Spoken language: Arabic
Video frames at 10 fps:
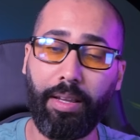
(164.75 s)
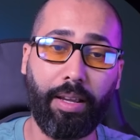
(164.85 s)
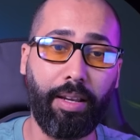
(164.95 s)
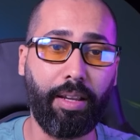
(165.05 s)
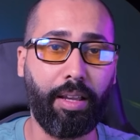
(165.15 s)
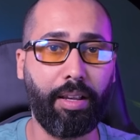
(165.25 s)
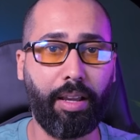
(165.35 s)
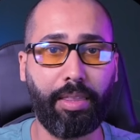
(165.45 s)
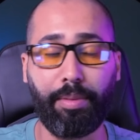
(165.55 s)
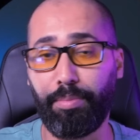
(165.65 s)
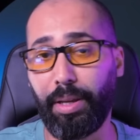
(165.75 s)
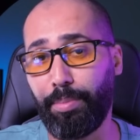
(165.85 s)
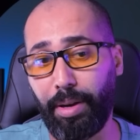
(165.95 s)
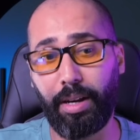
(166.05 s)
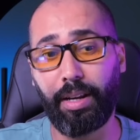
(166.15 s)
كاين اللي كيخدم باي
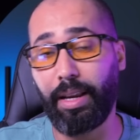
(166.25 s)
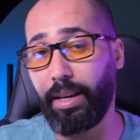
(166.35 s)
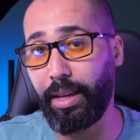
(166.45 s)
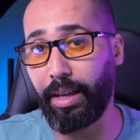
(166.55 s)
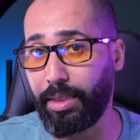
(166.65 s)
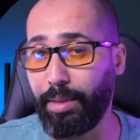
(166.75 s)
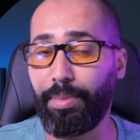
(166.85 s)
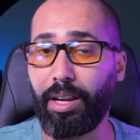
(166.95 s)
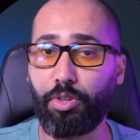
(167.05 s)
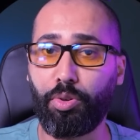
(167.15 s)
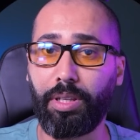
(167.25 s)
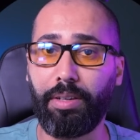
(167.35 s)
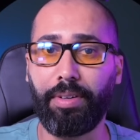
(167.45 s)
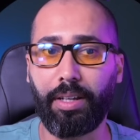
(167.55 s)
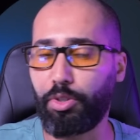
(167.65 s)
بال كاين اللي كيخدم الكاش اون
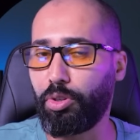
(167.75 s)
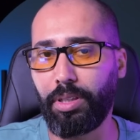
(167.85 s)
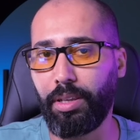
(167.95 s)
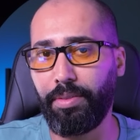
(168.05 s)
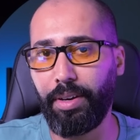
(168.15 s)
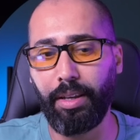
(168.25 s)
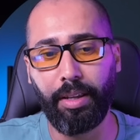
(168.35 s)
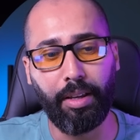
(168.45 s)
ديليفري كاش اون ديليفري